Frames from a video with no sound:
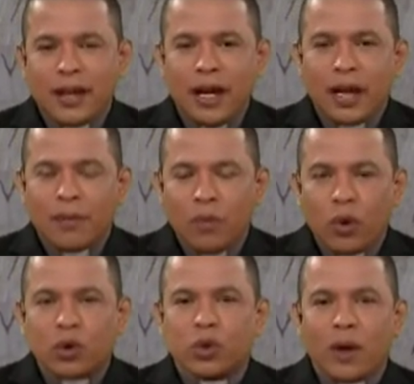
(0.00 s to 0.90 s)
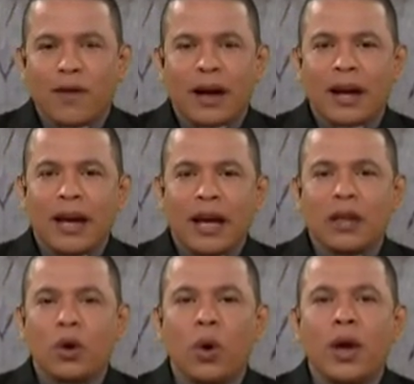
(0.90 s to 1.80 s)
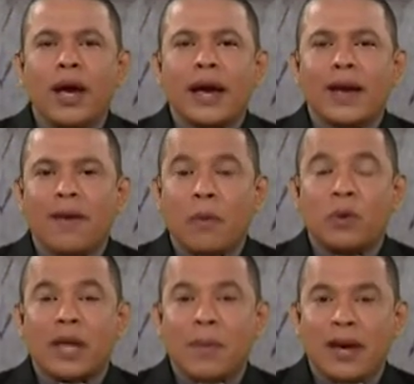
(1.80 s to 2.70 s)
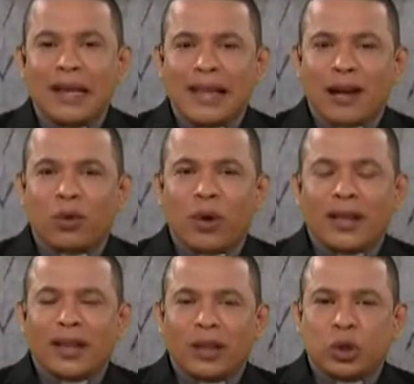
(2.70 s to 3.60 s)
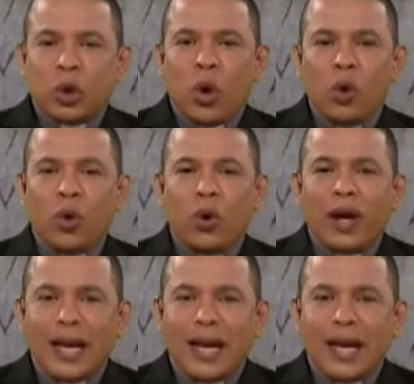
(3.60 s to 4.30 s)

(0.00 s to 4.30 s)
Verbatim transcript: Hermoso evangelio que vamos a meditar durante todo